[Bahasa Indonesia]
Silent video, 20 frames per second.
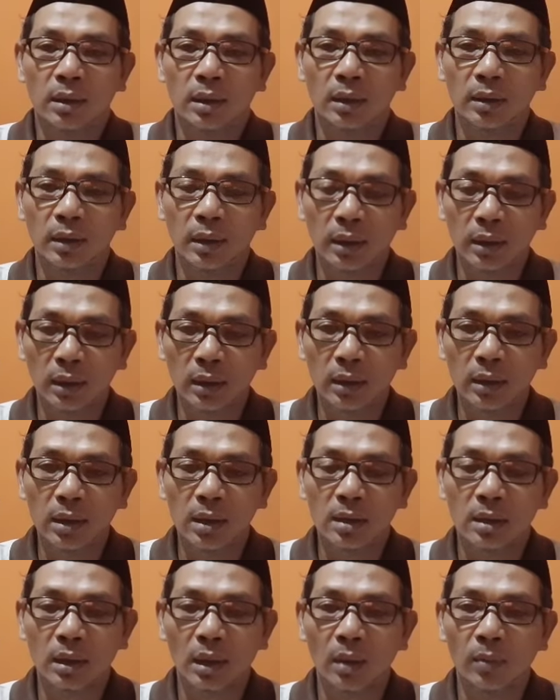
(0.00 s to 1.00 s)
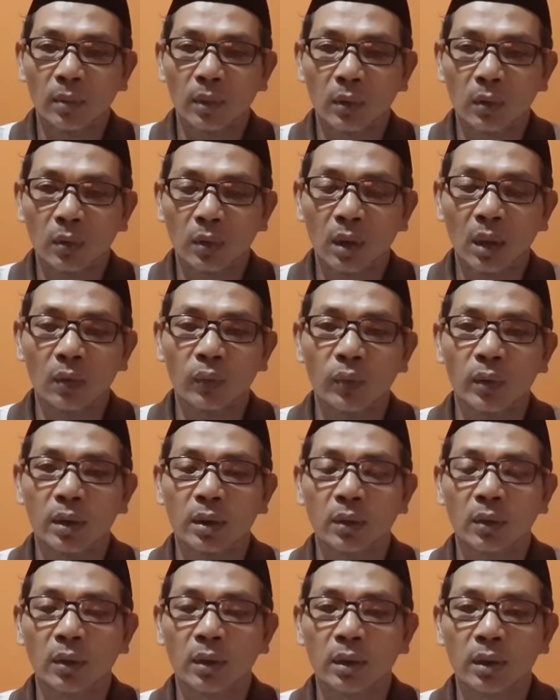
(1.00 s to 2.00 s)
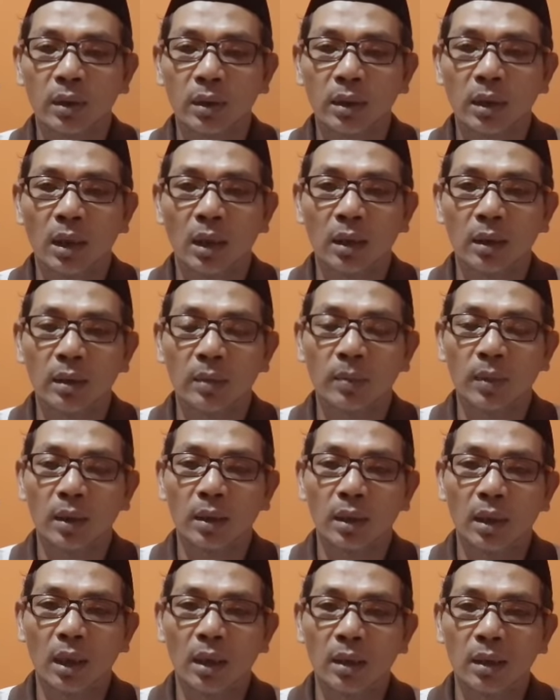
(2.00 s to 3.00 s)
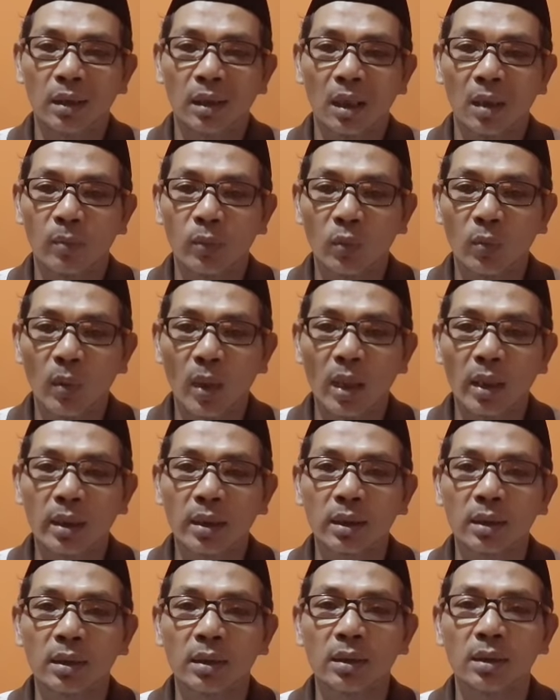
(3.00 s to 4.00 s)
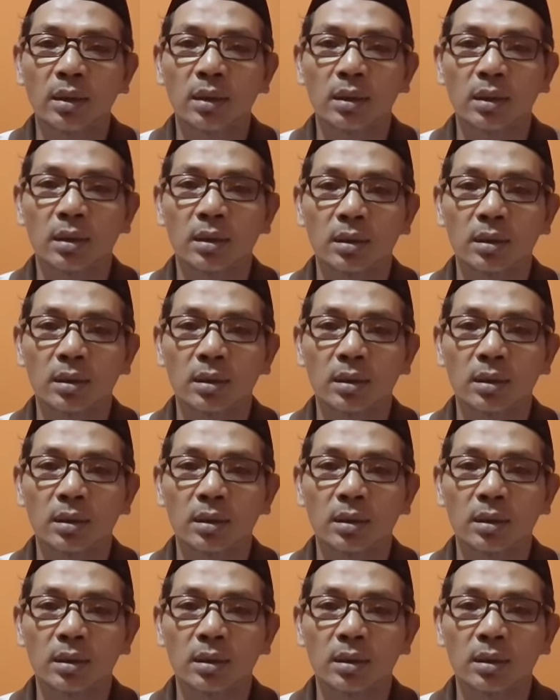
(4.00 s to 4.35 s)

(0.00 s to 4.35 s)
detik ini saya mengunggah video ini yakni pada hari Rabu pagi